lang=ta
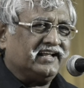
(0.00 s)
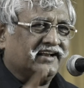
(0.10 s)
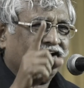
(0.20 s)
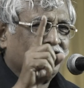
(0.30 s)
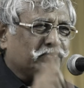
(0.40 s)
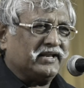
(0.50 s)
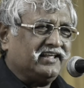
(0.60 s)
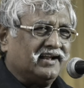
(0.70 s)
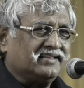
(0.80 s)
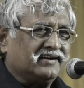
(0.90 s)
இல்லை என்றால்
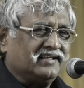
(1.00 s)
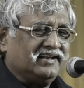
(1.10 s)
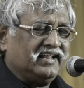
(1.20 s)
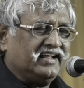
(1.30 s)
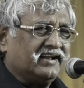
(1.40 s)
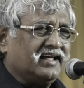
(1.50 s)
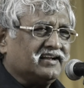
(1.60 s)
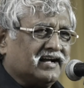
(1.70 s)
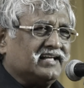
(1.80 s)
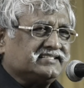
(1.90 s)
பெரியார் திடல் இல்லை
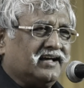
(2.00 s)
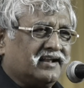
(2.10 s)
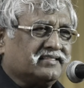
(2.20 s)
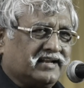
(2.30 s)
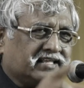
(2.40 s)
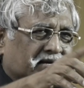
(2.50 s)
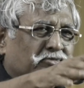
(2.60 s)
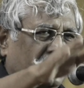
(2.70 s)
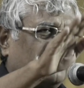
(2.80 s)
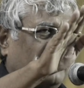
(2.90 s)
என்றால் காசி ஆனந்தனை
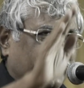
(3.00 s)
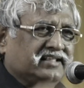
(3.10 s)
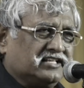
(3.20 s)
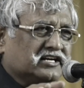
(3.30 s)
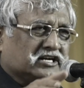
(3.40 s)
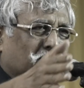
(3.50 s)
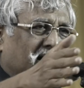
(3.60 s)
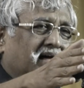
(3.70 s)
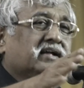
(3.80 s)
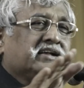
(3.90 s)
தமிழகம்
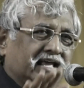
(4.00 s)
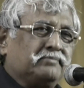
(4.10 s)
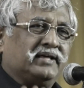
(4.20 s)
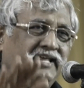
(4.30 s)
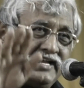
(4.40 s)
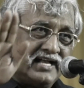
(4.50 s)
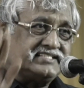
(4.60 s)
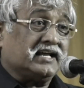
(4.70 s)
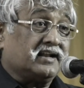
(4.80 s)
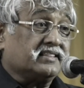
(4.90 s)
அறிந்திருக்குமா என்பதை
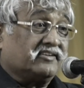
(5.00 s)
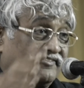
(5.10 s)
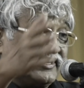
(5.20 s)
காசி ஆனந்தன்